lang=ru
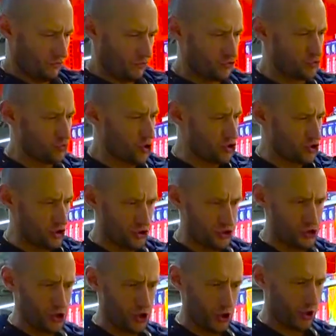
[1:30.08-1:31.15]
В смысле
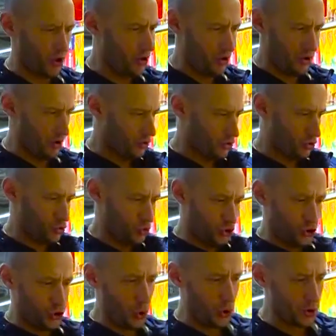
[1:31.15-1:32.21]
серая? Да тут
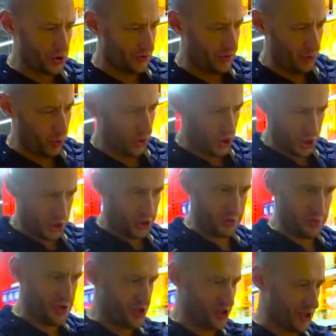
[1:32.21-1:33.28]
черного больше,
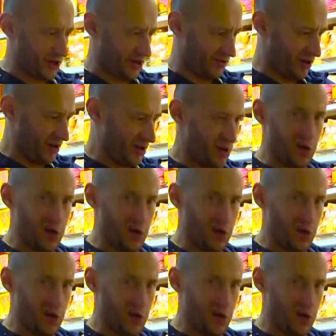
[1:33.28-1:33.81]
чем серого.